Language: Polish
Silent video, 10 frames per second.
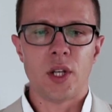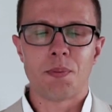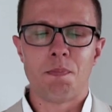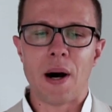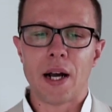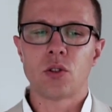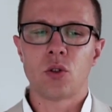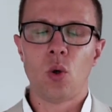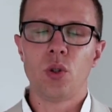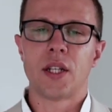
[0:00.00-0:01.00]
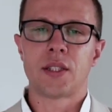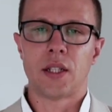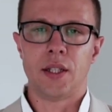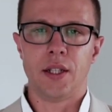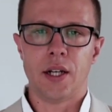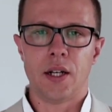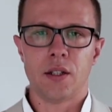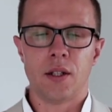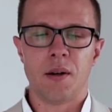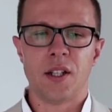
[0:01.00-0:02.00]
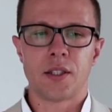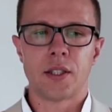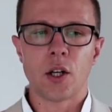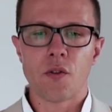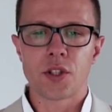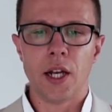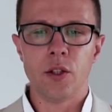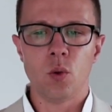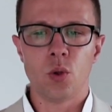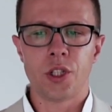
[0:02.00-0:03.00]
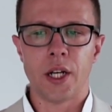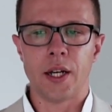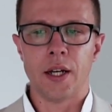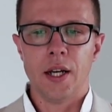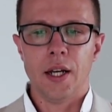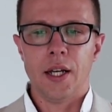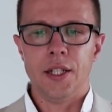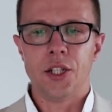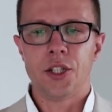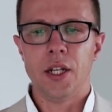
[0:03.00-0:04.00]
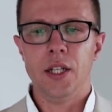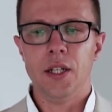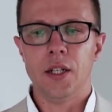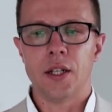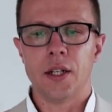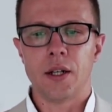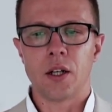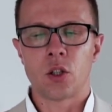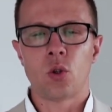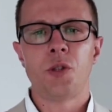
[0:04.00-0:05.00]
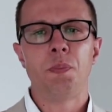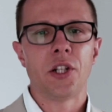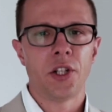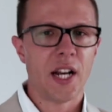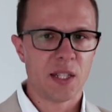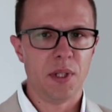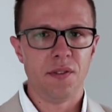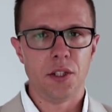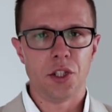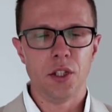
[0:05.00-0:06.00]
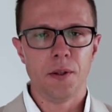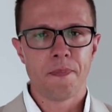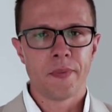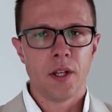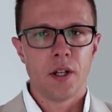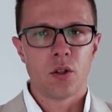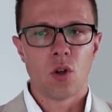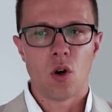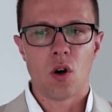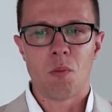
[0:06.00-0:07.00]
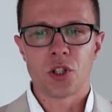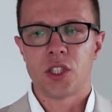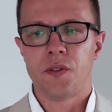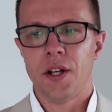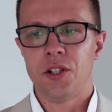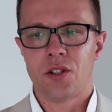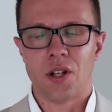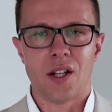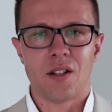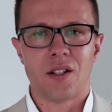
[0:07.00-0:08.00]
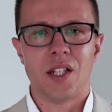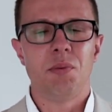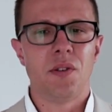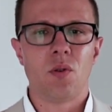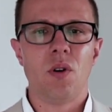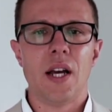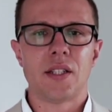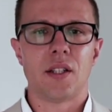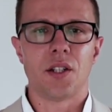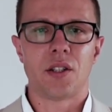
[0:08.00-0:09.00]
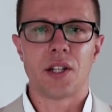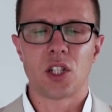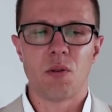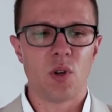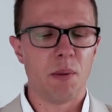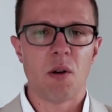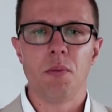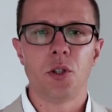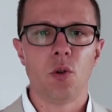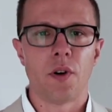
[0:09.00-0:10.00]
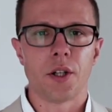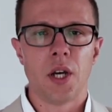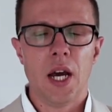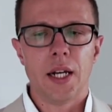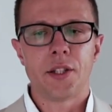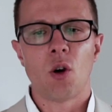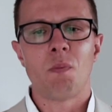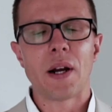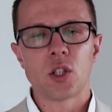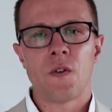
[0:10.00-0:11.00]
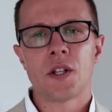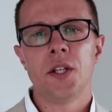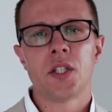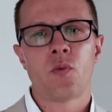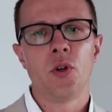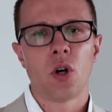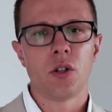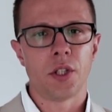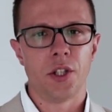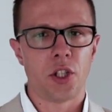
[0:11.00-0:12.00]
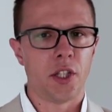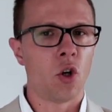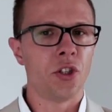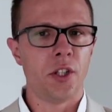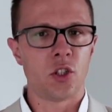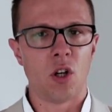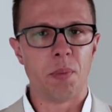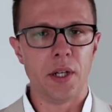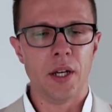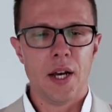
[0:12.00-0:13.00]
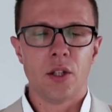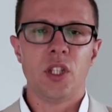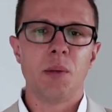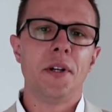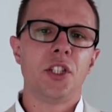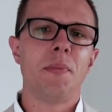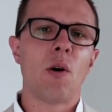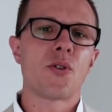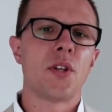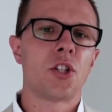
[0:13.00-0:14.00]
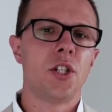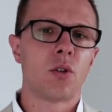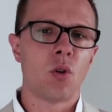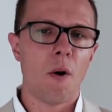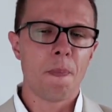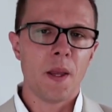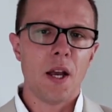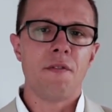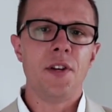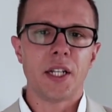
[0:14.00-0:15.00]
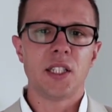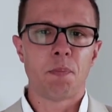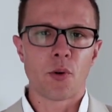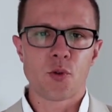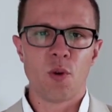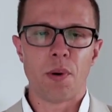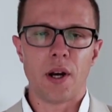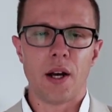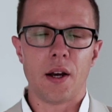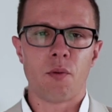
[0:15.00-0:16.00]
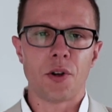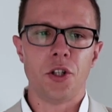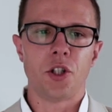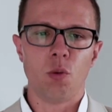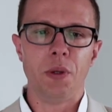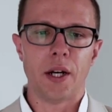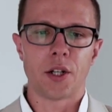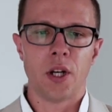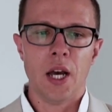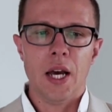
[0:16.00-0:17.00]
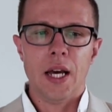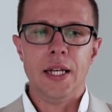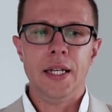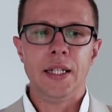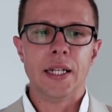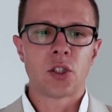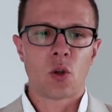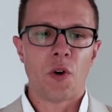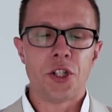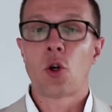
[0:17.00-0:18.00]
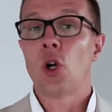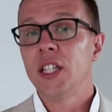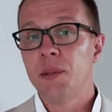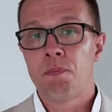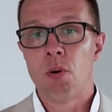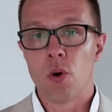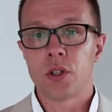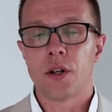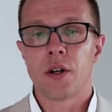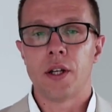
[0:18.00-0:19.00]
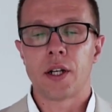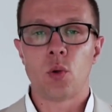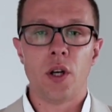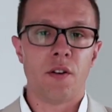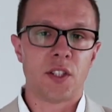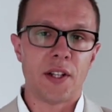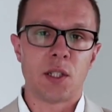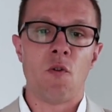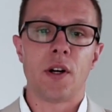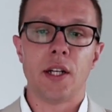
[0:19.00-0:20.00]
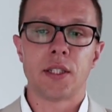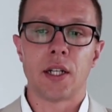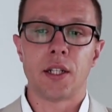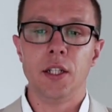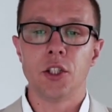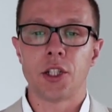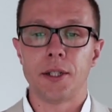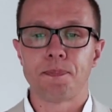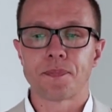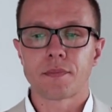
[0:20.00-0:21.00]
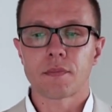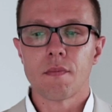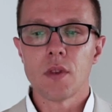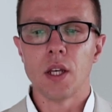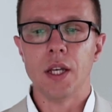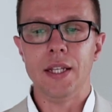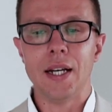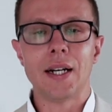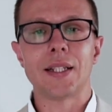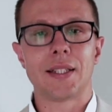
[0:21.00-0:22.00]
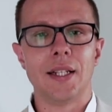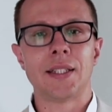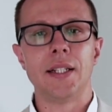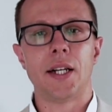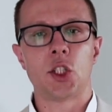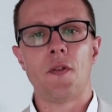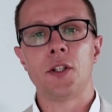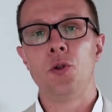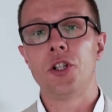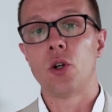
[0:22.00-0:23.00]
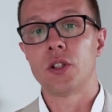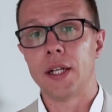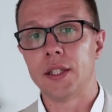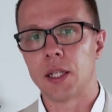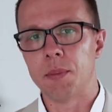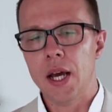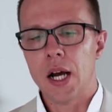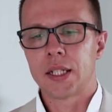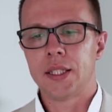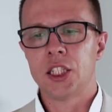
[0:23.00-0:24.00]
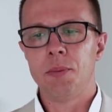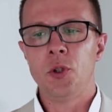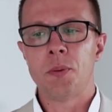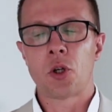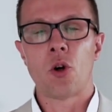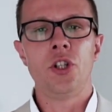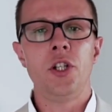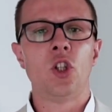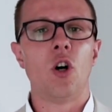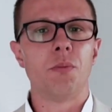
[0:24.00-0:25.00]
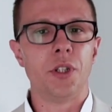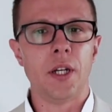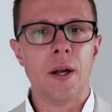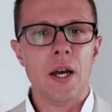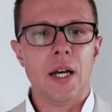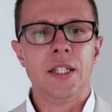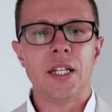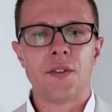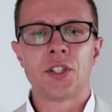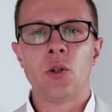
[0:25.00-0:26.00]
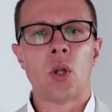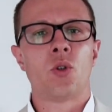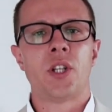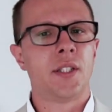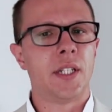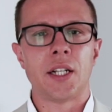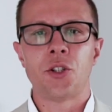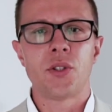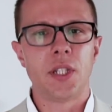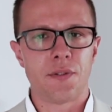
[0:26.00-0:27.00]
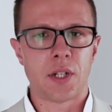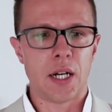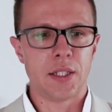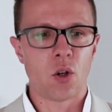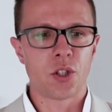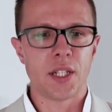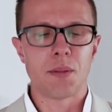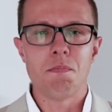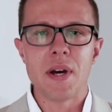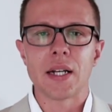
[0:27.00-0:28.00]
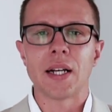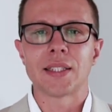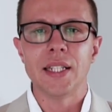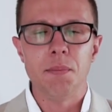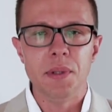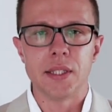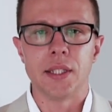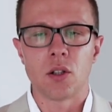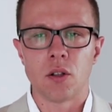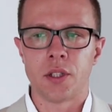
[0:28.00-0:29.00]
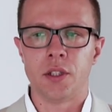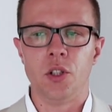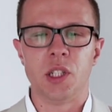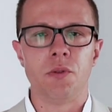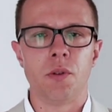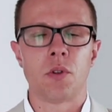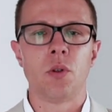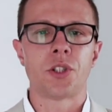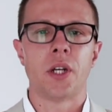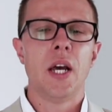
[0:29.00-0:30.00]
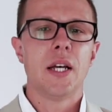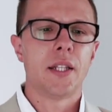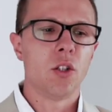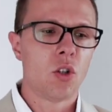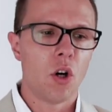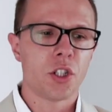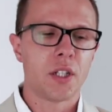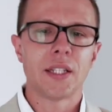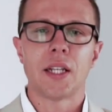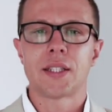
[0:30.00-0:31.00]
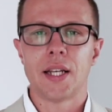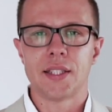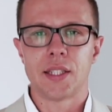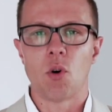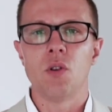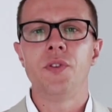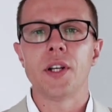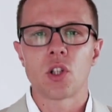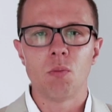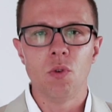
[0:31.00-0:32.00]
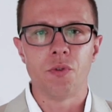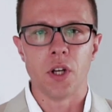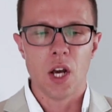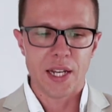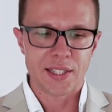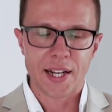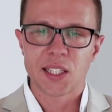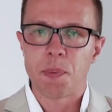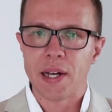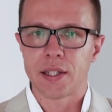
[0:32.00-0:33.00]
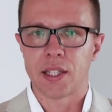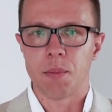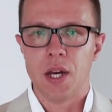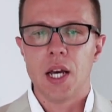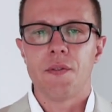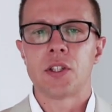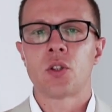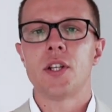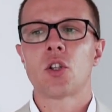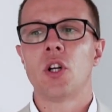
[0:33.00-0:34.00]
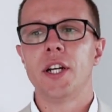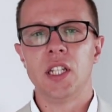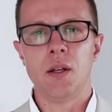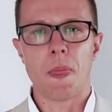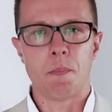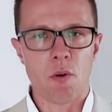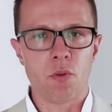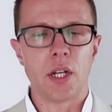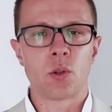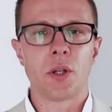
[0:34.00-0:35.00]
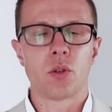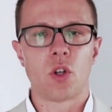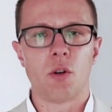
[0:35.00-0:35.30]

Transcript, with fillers: to jest bardzo trudna strategia e, z tego względu, że jeżeli e, ktoś pierwszy raz mnie widzi, to może stwierdzić, a kim ty w ogóle jesteś? Dlaczego w ogóle miałbym ci ufać? Dlatego bardzo ważny jest twój kontent. Jeżeli ten kontent jest dobry, to nie będzie miało znaczenia to, w jaki sposób e, właśnie się ubierasz. I jest właśnie kolejny punkt, e, na który zwracam uwagę, jest taki, że ja chcę zainteresować ludzi kontentem. Chcę, żeby ludzie przychodzili do mnie nie ze względu na to, że jest jakaś rozrywka, tylko że jest mega zajebisty kontent. Ludzie mówią, kurczę, ten gość gada sensem, on wie co mówi, jest ekspertem. Więc to jest kolejny powód, dla którego to